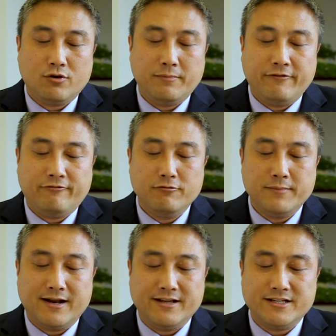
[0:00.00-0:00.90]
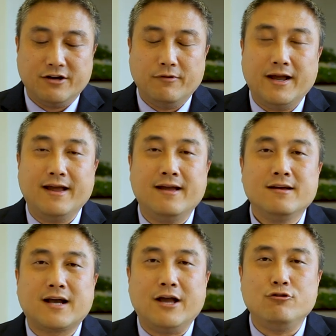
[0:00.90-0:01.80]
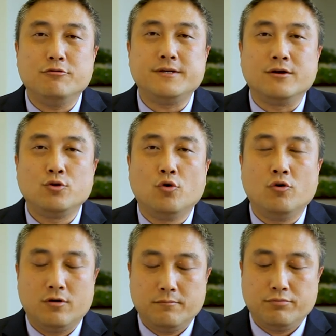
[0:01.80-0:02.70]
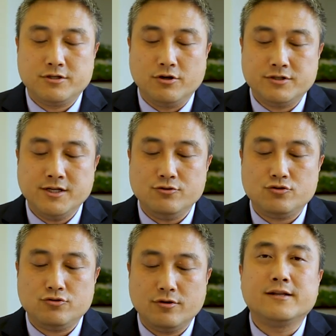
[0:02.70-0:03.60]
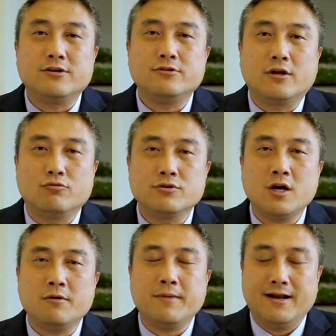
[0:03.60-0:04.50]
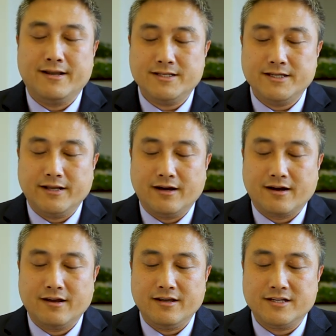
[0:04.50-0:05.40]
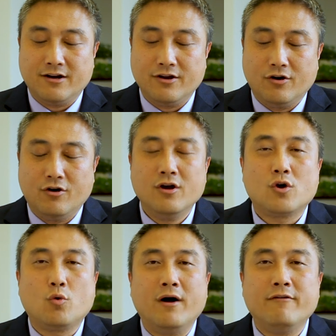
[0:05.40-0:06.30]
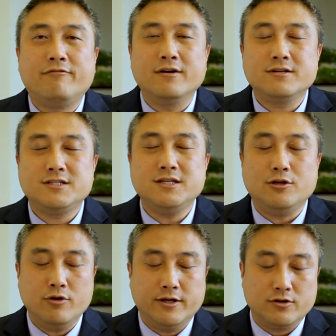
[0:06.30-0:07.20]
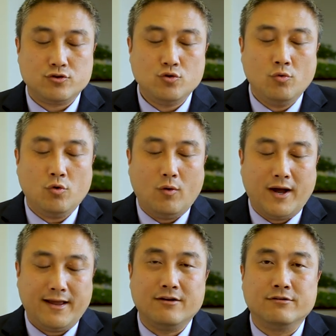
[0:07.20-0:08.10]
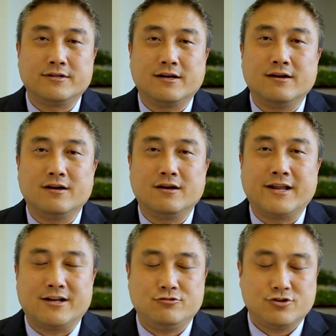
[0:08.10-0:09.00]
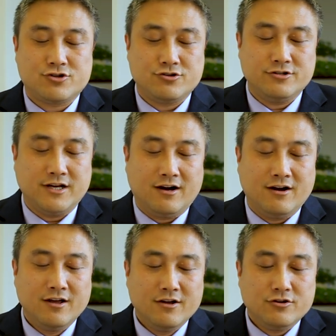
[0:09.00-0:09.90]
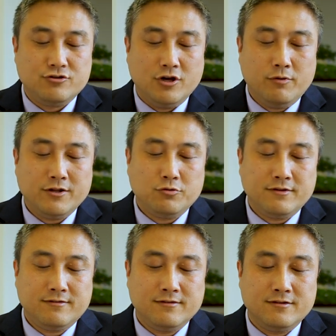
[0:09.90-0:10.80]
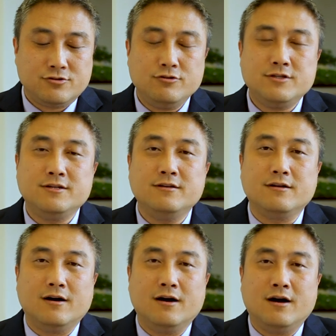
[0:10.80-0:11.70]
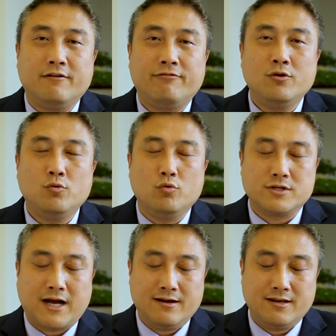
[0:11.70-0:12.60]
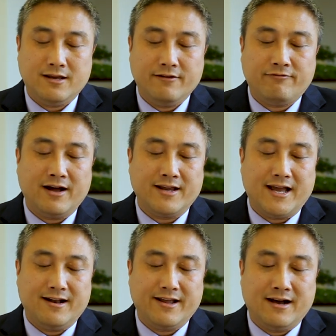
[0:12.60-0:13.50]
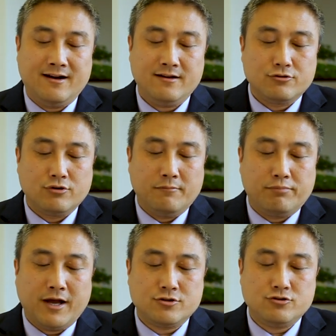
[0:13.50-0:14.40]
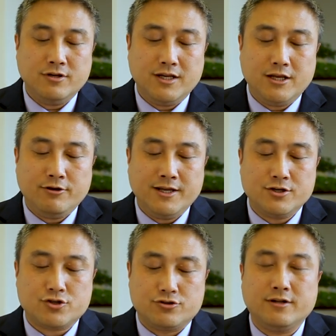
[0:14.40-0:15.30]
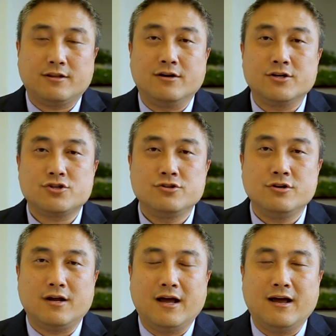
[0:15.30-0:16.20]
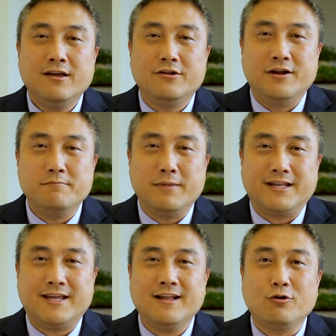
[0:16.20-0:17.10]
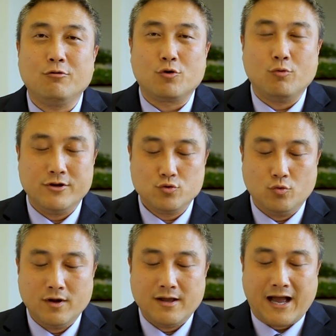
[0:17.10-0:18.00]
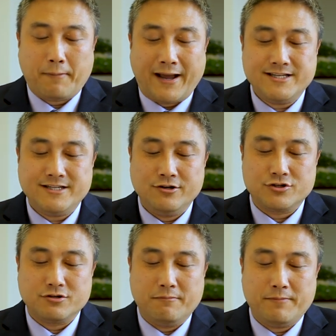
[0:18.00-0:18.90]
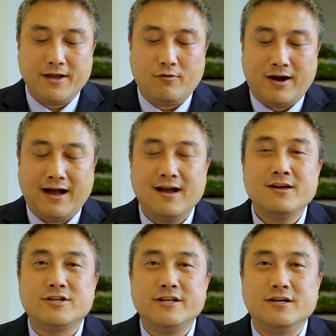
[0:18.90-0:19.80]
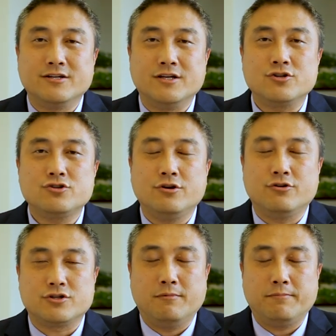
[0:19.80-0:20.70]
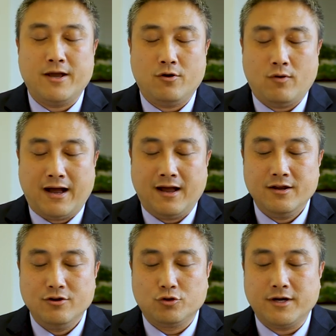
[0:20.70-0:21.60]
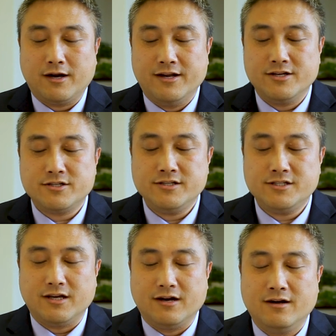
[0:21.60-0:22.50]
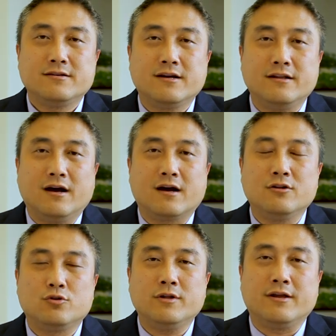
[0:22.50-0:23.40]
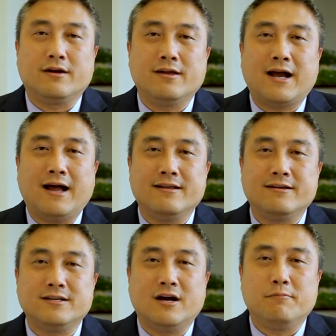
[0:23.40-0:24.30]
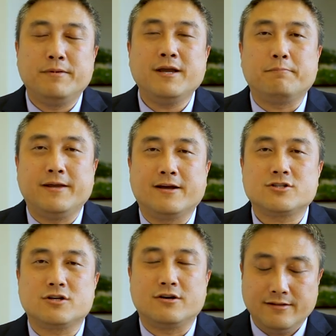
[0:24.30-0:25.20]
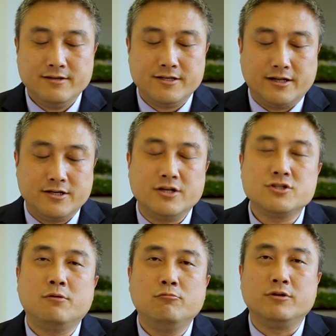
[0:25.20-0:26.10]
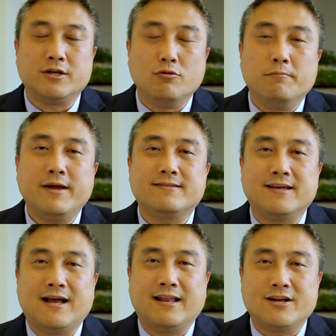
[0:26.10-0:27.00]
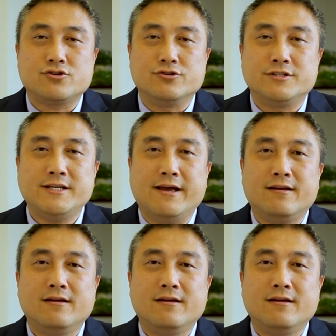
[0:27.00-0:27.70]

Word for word: 会被负面理解为甘于平庸，不求进取。但是呢，从正面理解呢，可以叫有光风霁月的胸怀。有这个两句诗叫“学问多自虚心得，风物长宜放眼”。就说不要拘泥于一时的得失啊！有的人每天都会关注啊，排期又有什么变化，申请形式又有什么变化，有多少人申请？这个呢，更多你可以看这个叫 big picture，你自己的人生目的准备怎样来实现，